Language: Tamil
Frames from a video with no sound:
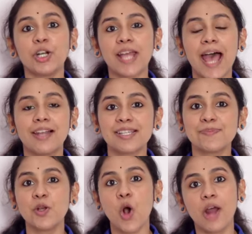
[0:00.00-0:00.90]
டாட்
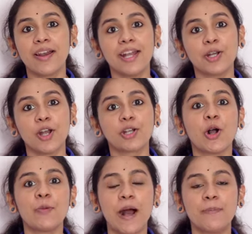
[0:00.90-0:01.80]
டாட் ஆன்லைன்
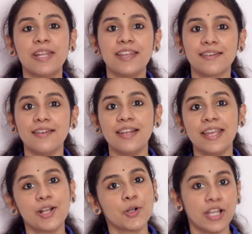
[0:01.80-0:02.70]
காம் அப்படிங்கிற
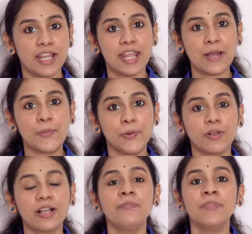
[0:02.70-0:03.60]
லிங்க்குள்ளே நீங்கள் போங்க